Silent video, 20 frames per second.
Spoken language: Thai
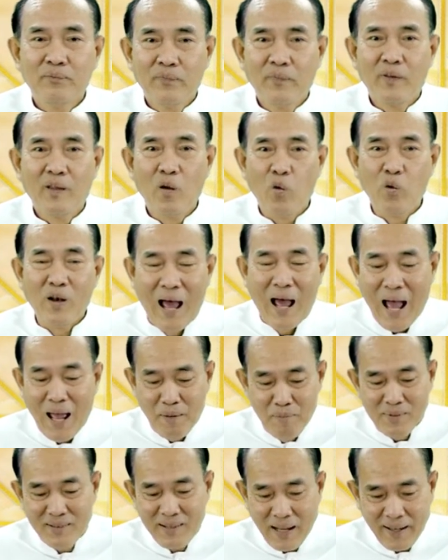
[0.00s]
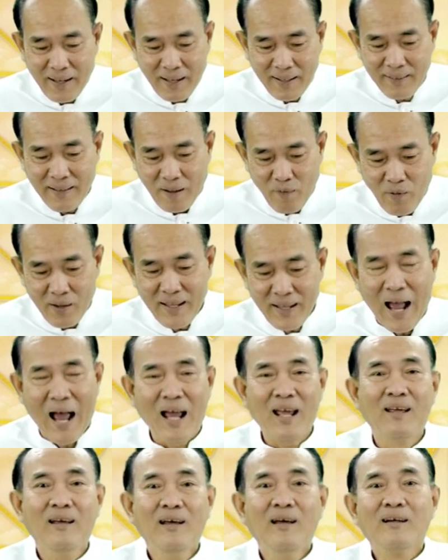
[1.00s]
อยู่นานกันนะแต่ว่าย้าย
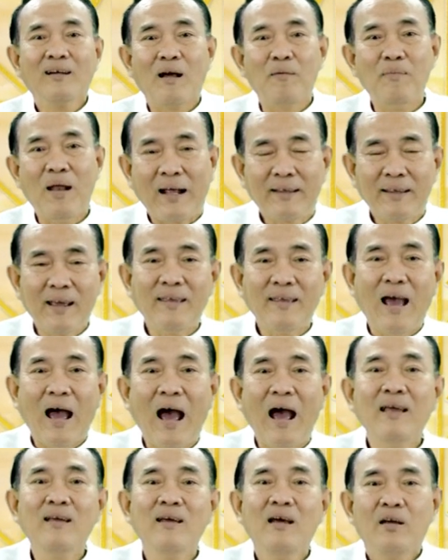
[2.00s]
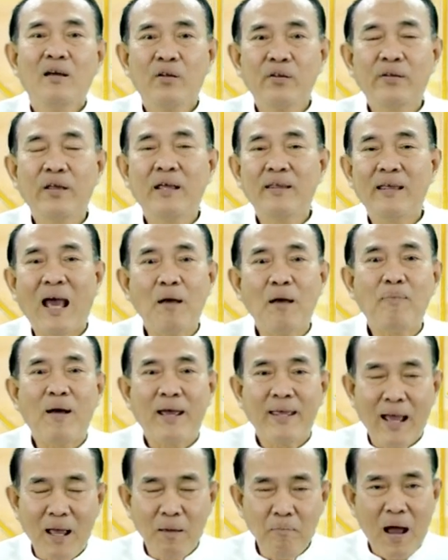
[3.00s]
กำลังจะย้ายจริง ๆ ย้ายไป
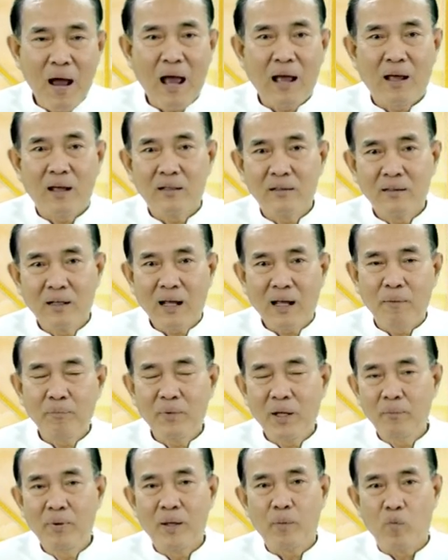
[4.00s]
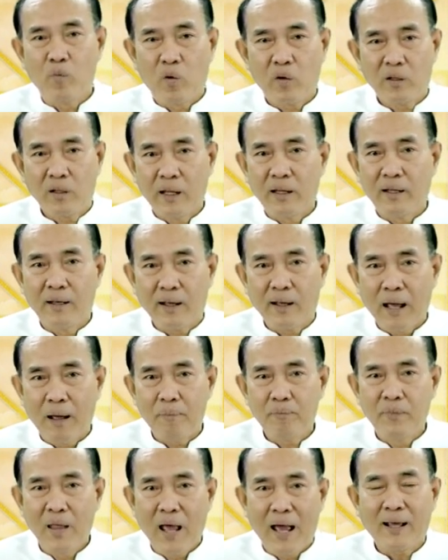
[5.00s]
ย้ายมานะครับ เดินผิดปกตินะครับ
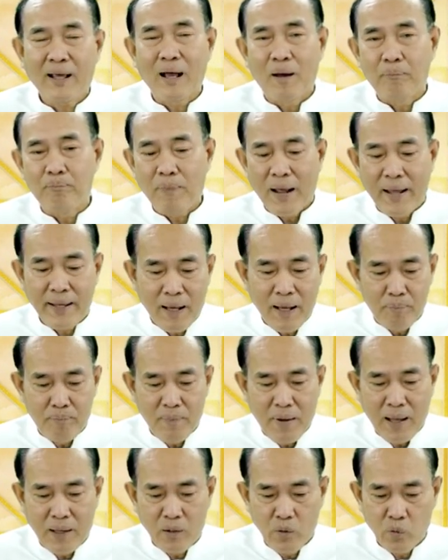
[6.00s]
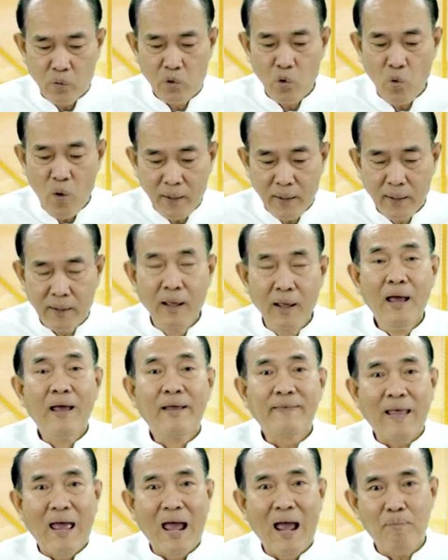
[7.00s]
ย้ายกลับไปกลับมาอยู่ช่วงหนึ่ง
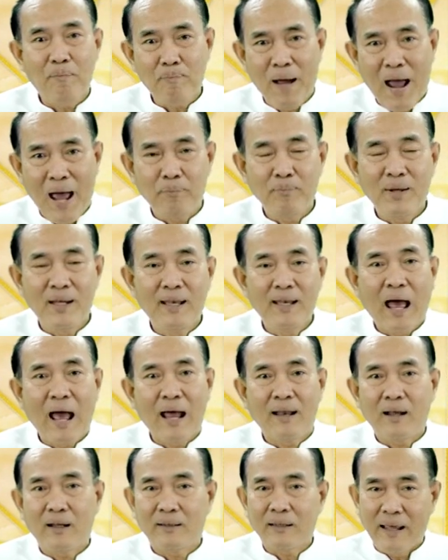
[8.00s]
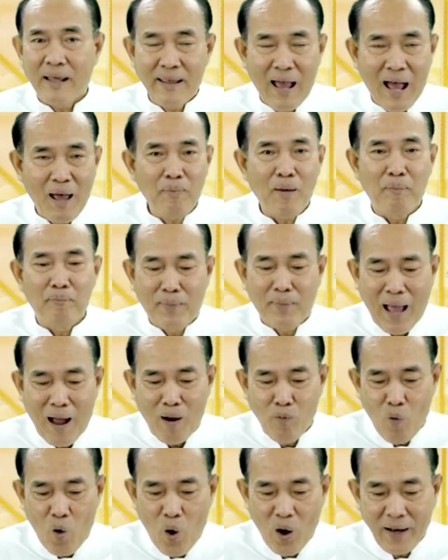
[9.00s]
แต่ 8 มีนาจะย้ายแบบถา
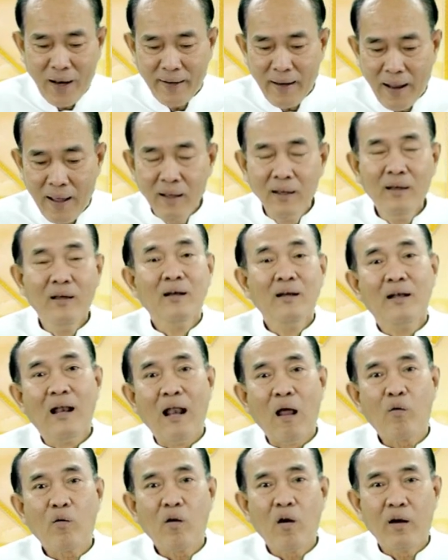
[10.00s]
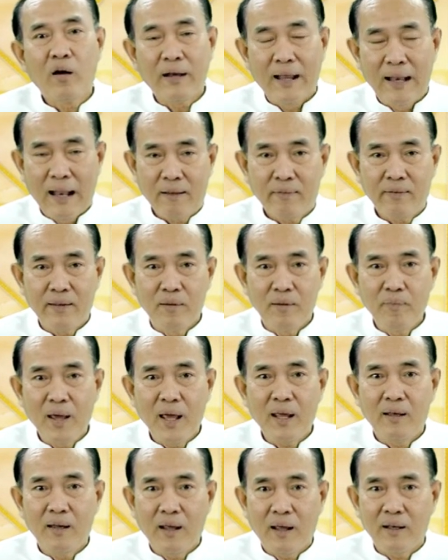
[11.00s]
วรแล้วนะแล้วก็ในราศีเม
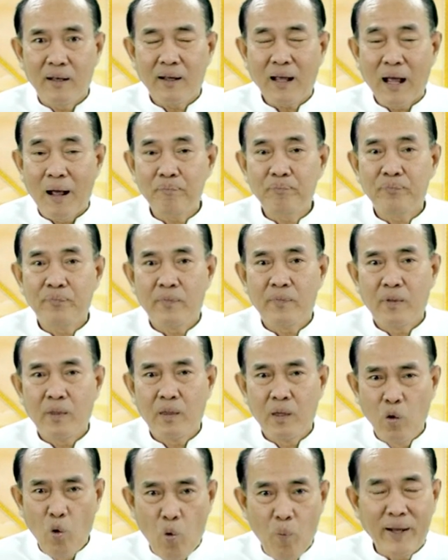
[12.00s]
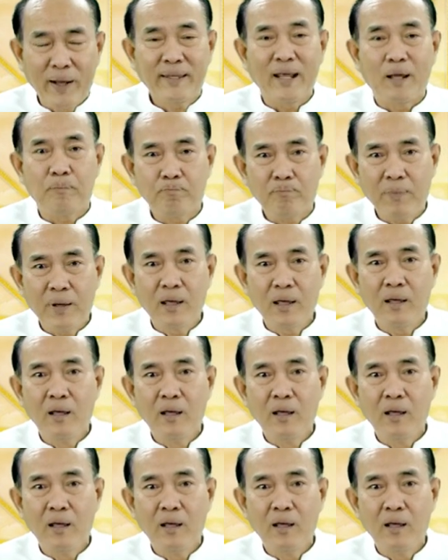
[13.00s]
ษเนี่ยนะครับอยู่มา 7 ปี